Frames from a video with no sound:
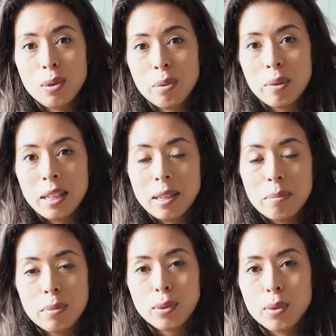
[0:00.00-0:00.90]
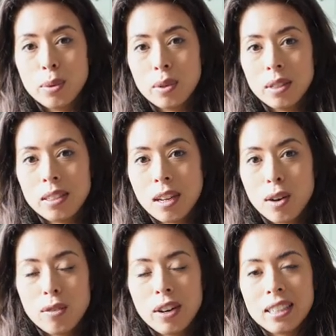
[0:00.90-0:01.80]
oben gebt und
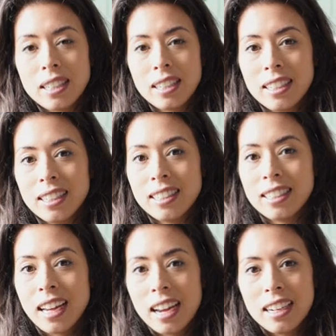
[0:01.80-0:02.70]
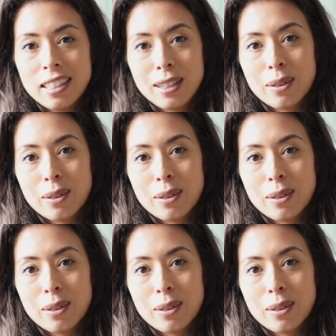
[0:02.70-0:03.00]
auch weiterhin Teil dieser